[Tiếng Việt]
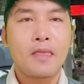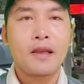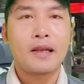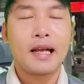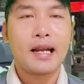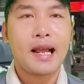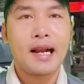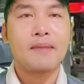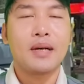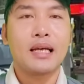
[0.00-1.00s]
thì khả
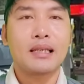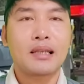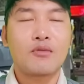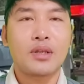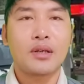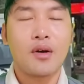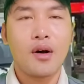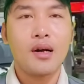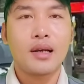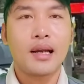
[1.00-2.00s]
năng mà thanh quyền dự
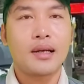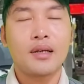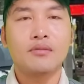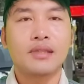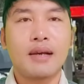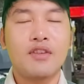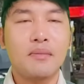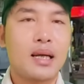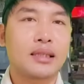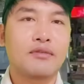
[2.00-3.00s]
đoán hàng ni cũng sẽ
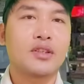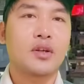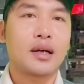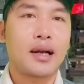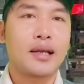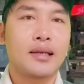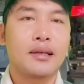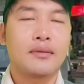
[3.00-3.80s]
vắng mặt tại phiên tòa lần này